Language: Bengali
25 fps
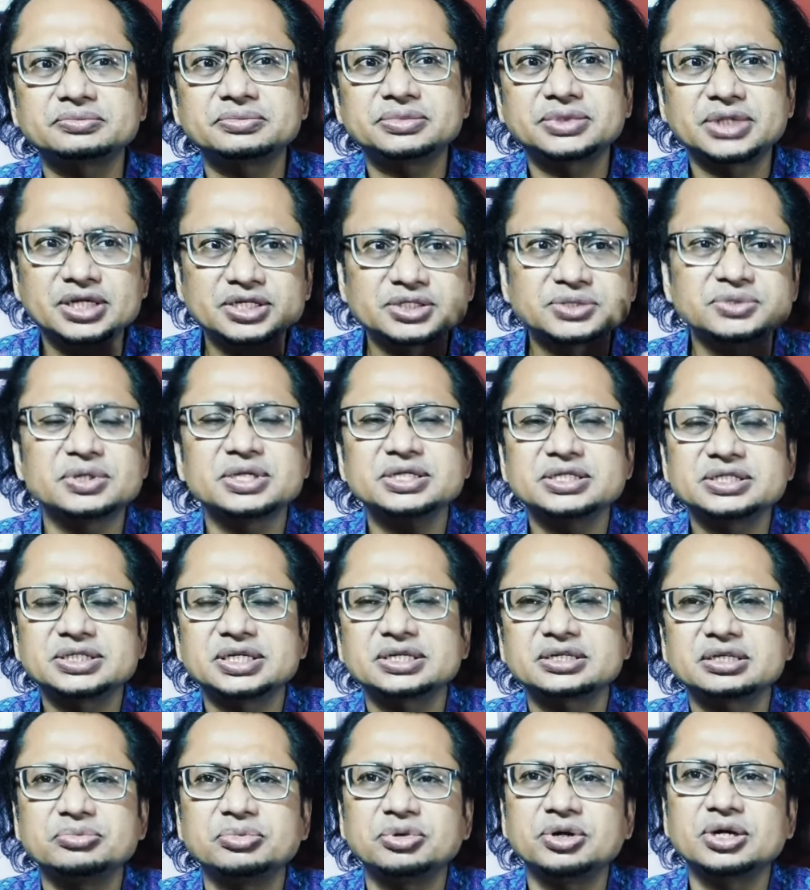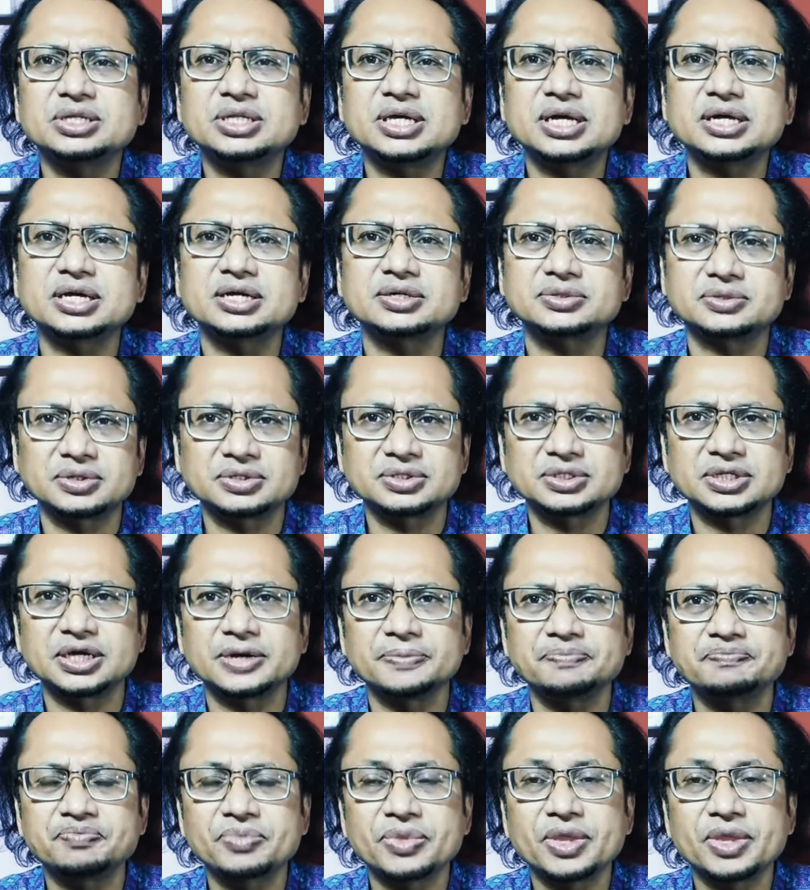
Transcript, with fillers: যারা শুনেছি তাদের মনে থাকার কথা